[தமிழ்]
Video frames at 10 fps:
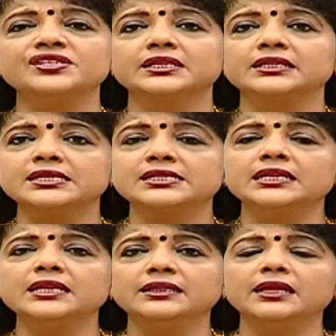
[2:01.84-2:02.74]
விஷயத்தில்
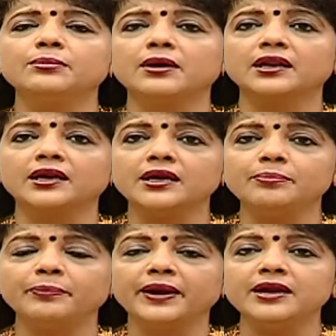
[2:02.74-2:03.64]
சில தீர்மானங்கள்
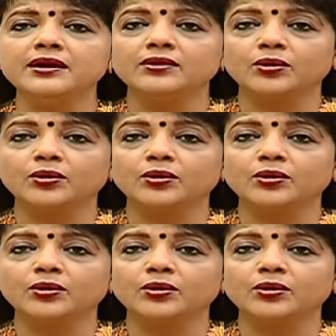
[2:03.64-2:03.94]
பெண்